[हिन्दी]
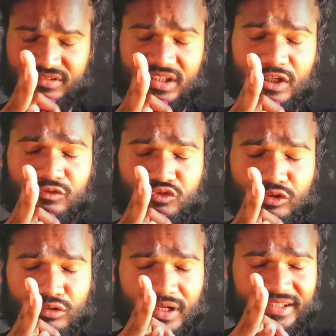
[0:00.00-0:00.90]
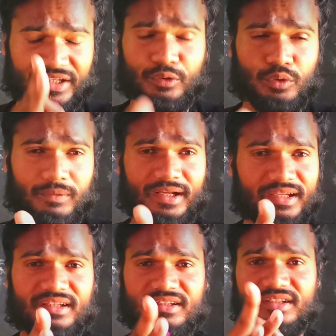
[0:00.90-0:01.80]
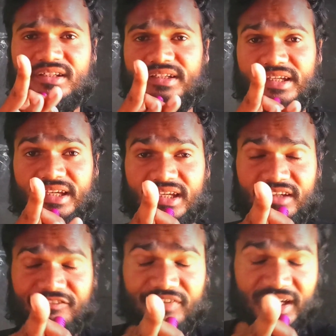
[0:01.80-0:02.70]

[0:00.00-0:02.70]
जे जो गधे यूट्यूबर हैं ये